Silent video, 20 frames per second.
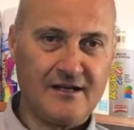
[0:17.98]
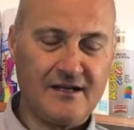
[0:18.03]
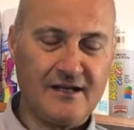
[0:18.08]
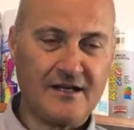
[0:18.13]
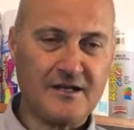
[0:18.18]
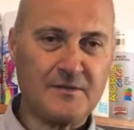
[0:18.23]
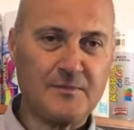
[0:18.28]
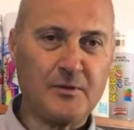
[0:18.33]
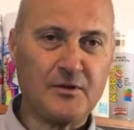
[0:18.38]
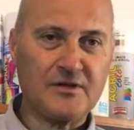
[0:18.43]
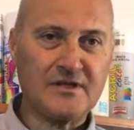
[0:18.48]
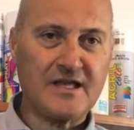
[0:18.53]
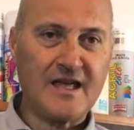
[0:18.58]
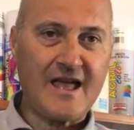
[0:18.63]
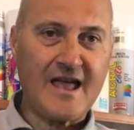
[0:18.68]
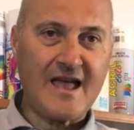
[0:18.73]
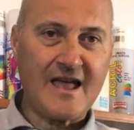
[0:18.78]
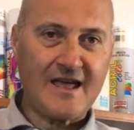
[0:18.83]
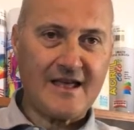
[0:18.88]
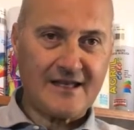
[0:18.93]
La risposta
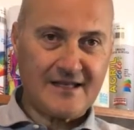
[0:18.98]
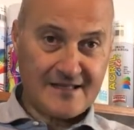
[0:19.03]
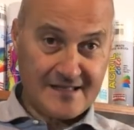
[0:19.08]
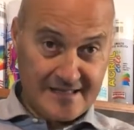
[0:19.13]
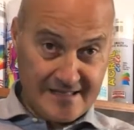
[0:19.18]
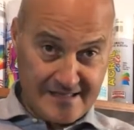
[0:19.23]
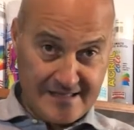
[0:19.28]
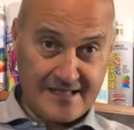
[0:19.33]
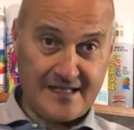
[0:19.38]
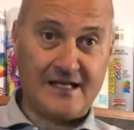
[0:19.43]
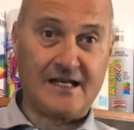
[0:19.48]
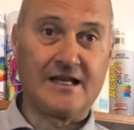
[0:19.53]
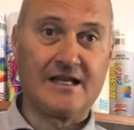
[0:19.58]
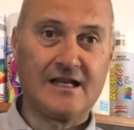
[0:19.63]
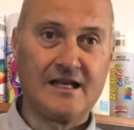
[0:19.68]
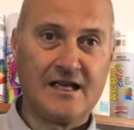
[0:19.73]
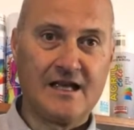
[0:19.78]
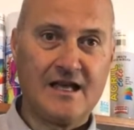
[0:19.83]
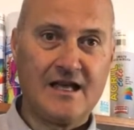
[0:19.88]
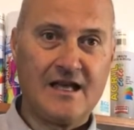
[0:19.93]
è sì,
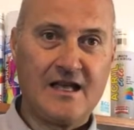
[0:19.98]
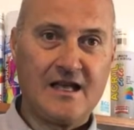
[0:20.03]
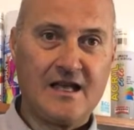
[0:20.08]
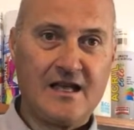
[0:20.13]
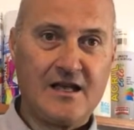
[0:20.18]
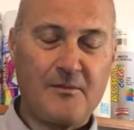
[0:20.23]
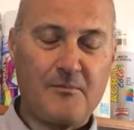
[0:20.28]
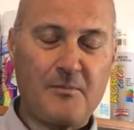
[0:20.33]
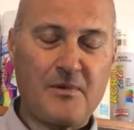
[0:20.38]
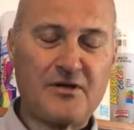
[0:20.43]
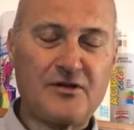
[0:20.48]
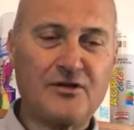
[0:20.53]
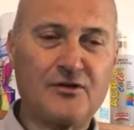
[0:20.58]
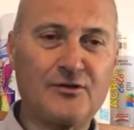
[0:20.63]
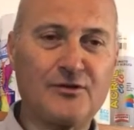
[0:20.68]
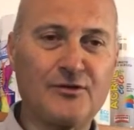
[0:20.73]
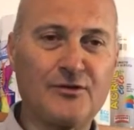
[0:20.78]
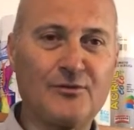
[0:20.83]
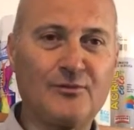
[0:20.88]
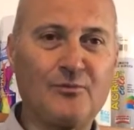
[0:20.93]
ma ci
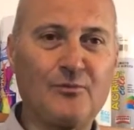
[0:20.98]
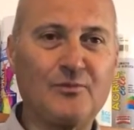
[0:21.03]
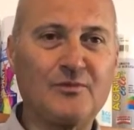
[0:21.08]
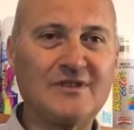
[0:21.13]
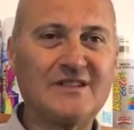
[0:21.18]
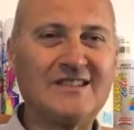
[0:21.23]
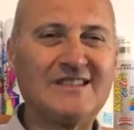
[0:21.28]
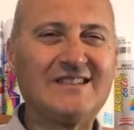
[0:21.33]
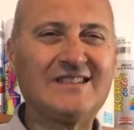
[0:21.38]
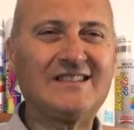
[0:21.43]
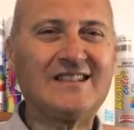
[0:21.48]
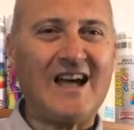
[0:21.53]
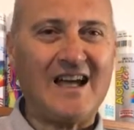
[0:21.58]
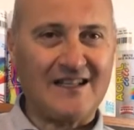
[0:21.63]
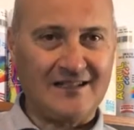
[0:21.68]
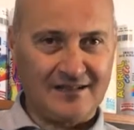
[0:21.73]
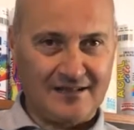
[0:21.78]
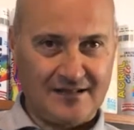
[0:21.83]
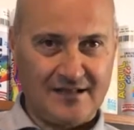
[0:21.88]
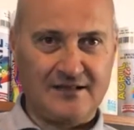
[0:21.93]
sono
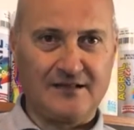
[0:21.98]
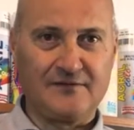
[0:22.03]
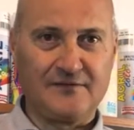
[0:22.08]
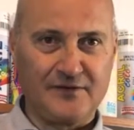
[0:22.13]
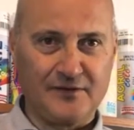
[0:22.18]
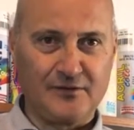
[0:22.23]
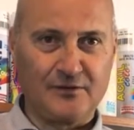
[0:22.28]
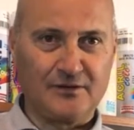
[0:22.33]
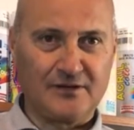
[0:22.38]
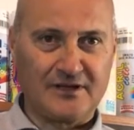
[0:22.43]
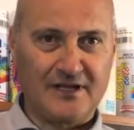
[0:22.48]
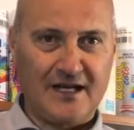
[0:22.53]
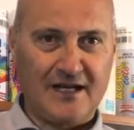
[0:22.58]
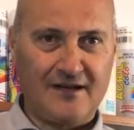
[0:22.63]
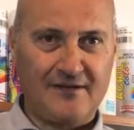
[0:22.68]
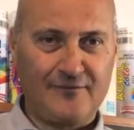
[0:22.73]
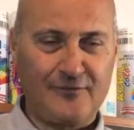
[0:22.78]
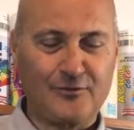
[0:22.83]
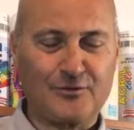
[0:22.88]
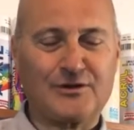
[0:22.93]
tante difficoltà,
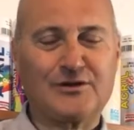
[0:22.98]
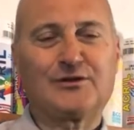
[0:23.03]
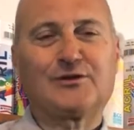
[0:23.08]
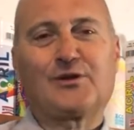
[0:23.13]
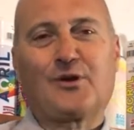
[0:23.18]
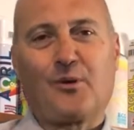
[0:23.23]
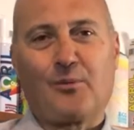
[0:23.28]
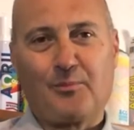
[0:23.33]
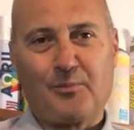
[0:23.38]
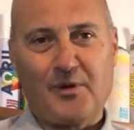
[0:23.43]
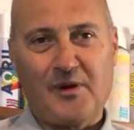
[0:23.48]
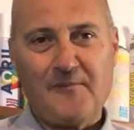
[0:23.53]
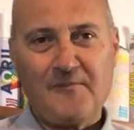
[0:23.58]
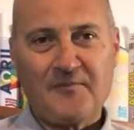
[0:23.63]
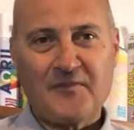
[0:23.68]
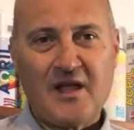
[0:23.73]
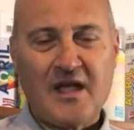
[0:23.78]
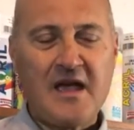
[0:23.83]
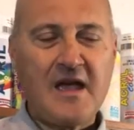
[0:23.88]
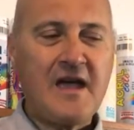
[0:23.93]
forse troppe,
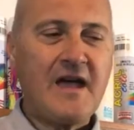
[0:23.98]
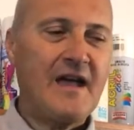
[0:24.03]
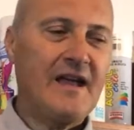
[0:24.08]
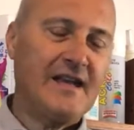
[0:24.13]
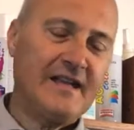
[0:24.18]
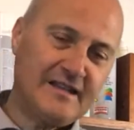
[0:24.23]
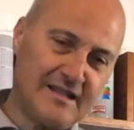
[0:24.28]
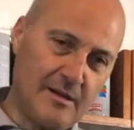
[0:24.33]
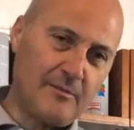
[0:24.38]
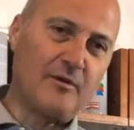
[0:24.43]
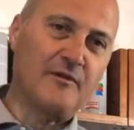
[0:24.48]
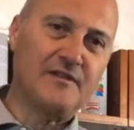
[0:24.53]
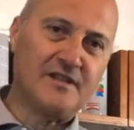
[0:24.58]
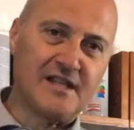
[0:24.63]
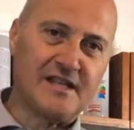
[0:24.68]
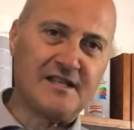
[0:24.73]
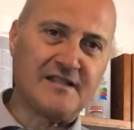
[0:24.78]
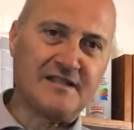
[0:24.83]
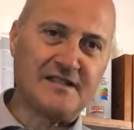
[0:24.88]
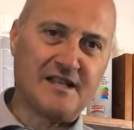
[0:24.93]
e le andiamo a
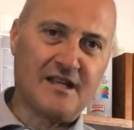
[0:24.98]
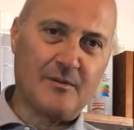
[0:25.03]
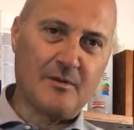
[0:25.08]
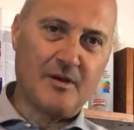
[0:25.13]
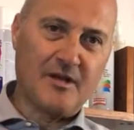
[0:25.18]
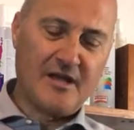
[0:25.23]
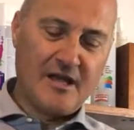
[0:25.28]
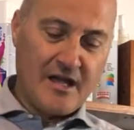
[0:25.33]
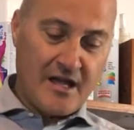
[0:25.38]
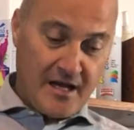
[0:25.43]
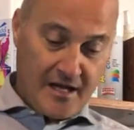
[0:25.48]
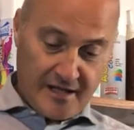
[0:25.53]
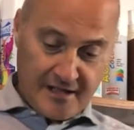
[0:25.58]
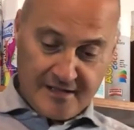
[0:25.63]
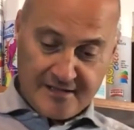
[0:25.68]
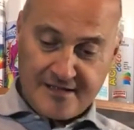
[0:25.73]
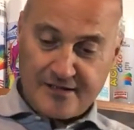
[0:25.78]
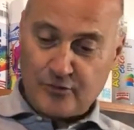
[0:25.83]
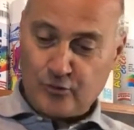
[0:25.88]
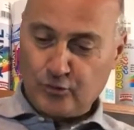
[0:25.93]
vedere insieme.
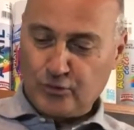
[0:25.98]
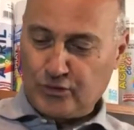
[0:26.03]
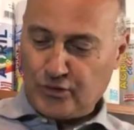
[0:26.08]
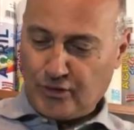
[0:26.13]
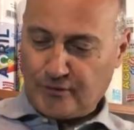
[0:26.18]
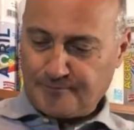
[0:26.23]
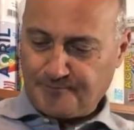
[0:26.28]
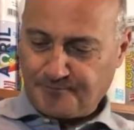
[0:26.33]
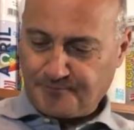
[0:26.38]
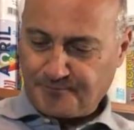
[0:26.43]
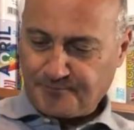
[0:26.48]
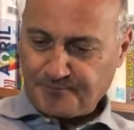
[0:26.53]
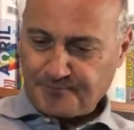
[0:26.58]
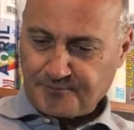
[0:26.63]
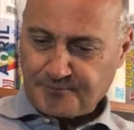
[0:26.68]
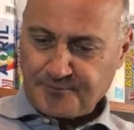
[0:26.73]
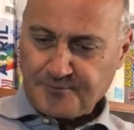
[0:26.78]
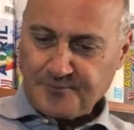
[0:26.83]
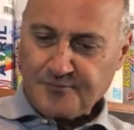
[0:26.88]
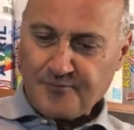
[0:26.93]
Innanzitutto
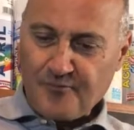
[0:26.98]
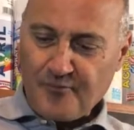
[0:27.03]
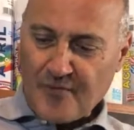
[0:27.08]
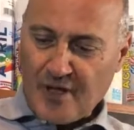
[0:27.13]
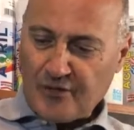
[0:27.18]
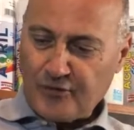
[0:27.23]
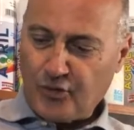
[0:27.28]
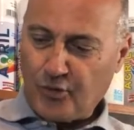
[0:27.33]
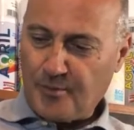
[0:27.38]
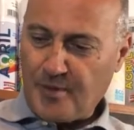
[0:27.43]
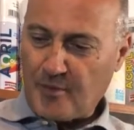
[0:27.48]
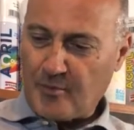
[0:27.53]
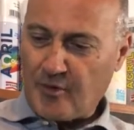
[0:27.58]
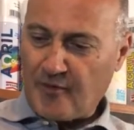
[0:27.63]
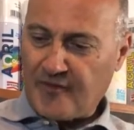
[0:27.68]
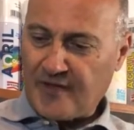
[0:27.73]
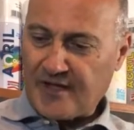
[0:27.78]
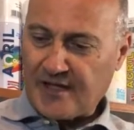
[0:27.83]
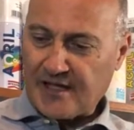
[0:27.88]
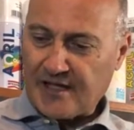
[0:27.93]
dobbiamo
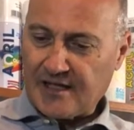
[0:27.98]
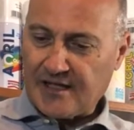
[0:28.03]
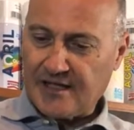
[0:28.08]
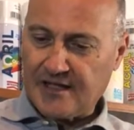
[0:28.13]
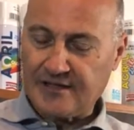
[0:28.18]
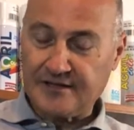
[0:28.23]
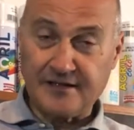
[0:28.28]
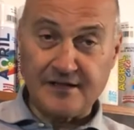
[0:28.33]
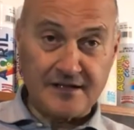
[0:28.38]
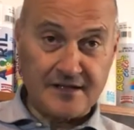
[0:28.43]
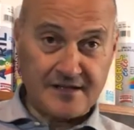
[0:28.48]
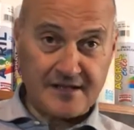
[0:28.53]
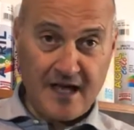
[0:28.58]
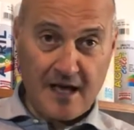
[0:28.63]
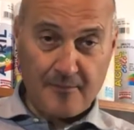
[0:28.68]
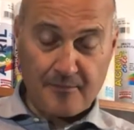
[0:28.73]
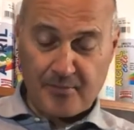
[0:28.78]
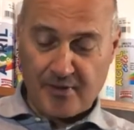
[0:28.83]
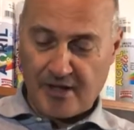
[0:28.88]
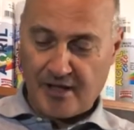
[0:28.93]
avere degli
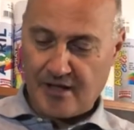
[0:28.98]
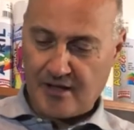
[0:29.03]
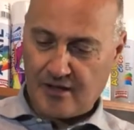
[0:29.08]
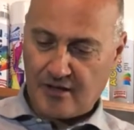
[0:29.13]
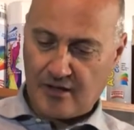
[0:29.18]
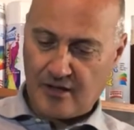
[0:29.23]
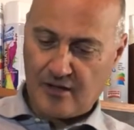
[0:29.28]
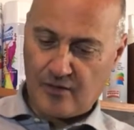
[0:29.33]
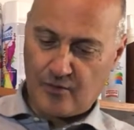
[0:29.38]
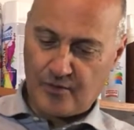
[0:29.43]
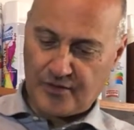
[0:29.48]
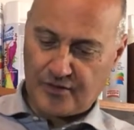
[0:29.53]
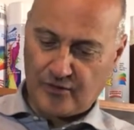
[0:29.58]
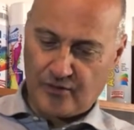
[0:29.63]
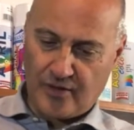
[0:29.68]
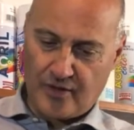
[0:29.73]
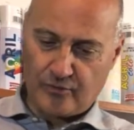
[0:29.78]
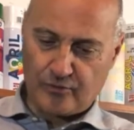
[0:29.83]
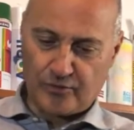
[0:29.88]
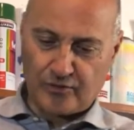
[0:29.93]
stampi.
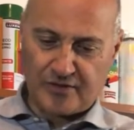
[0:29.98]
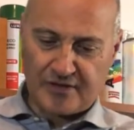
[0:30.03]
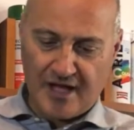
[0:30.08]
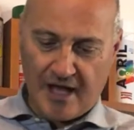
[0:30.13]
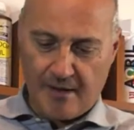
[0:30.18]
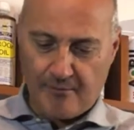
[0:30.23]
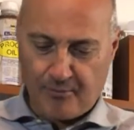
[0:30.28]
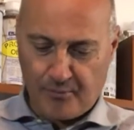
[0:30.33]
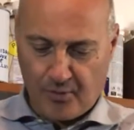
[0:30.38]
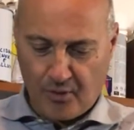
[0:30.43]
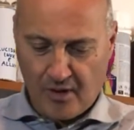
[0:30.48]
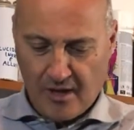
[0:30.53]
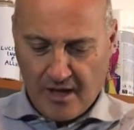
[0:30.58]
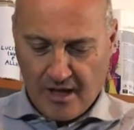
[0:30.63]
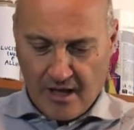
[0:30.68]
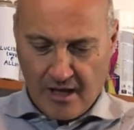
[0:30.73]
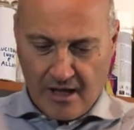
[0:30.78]
Questo è uno stampo